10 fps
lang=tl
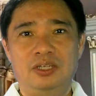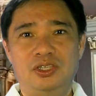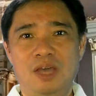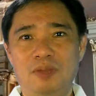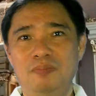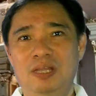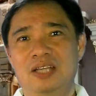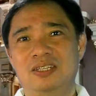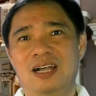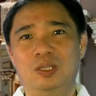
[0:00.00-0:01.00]
At syempre,
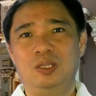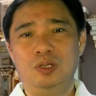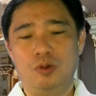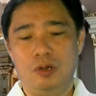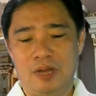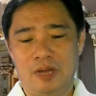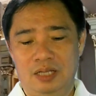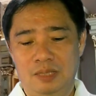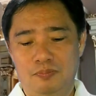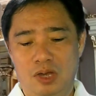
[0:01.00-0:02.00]
bilang isang Katoliko,
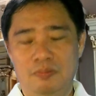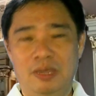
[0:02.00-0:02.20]
maganda po